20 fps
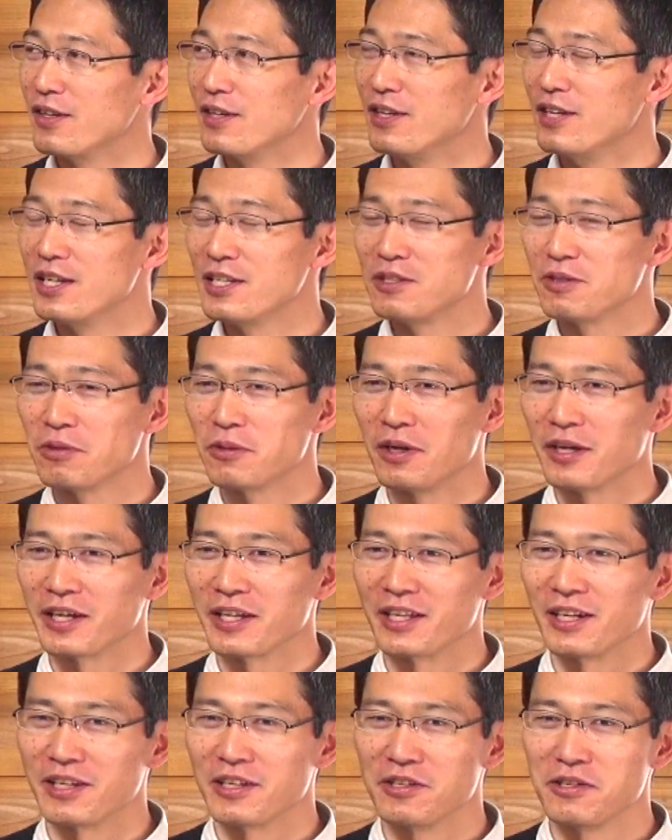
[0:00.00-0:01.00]
冷蔵庫開
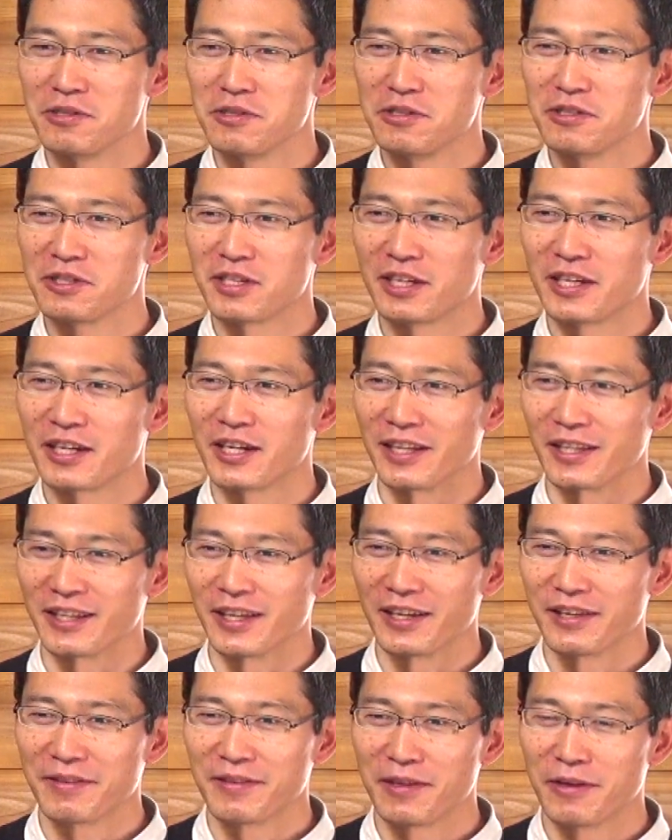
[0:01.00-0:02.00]
けたら牛乳がなかった